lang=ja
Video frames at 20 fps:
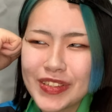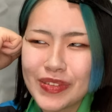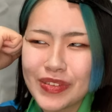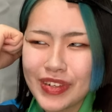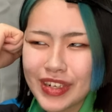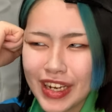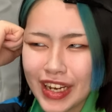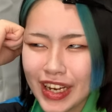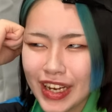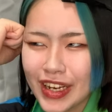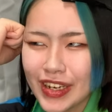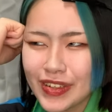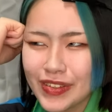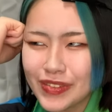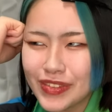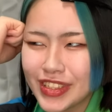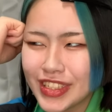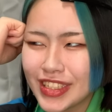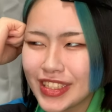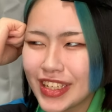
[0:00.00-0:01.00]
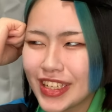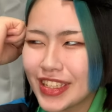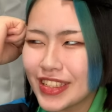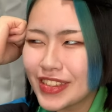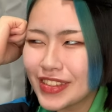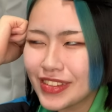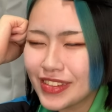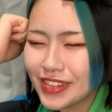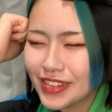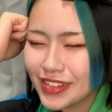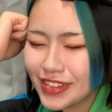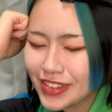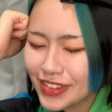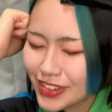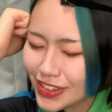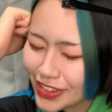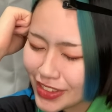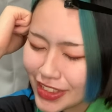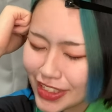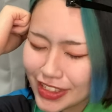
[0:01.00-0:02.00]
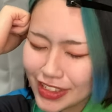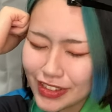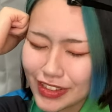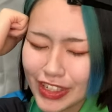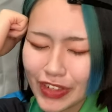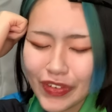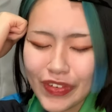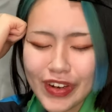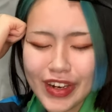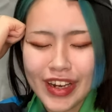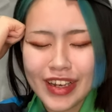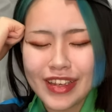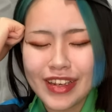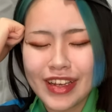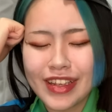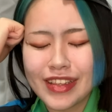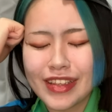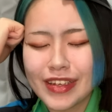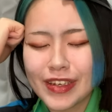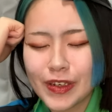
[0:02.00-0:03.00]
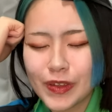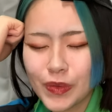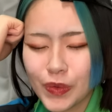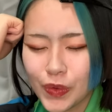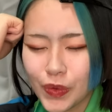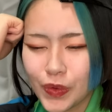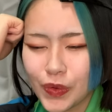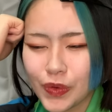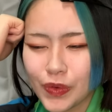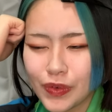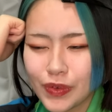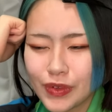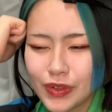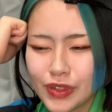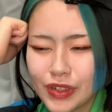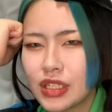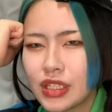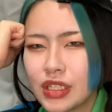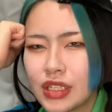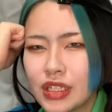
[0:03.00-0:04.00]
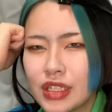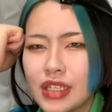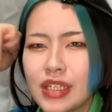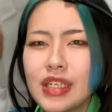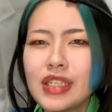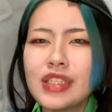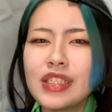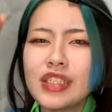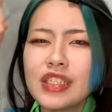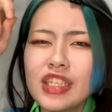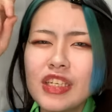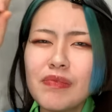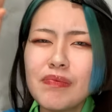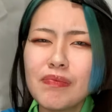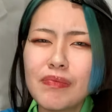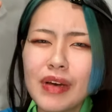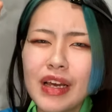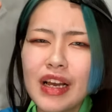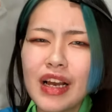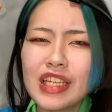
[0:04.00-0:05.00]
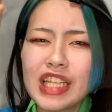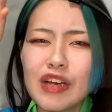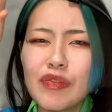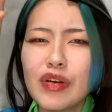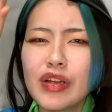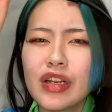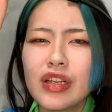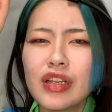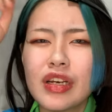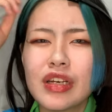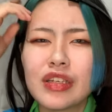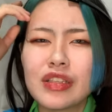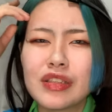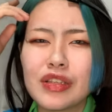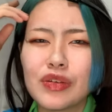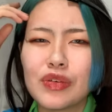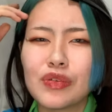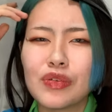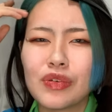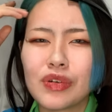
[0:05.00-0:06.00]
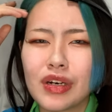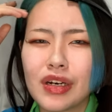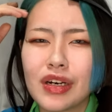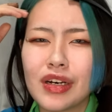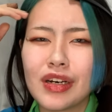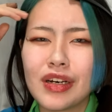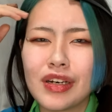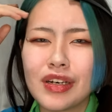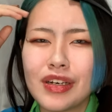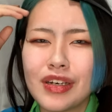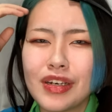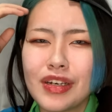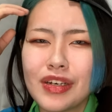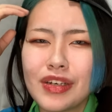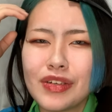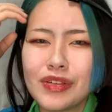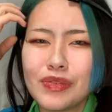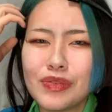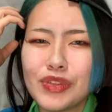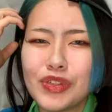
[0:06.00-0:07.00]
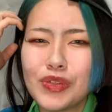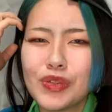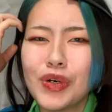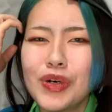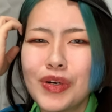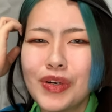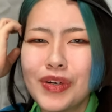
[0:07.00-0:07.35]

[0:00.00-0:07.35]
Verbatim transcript: のか、うちが少なすぎるのかわかんないんだけど、一人前が食べれないっていうのが、うちの